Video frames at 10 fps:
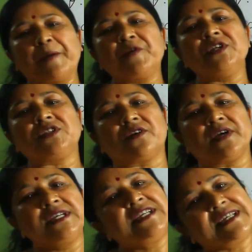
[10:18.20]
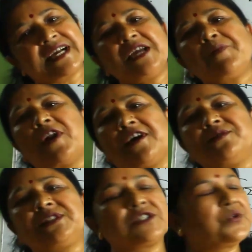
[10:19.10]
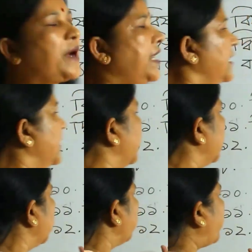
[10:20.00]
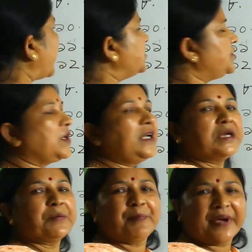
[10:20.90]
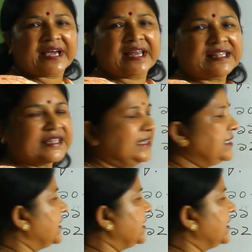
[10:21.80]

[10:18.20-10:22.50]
ব্যবহৃত হয় সেটাকেই বলা হচ্ছে তোমার ব্যঞ্জন বিকৃতি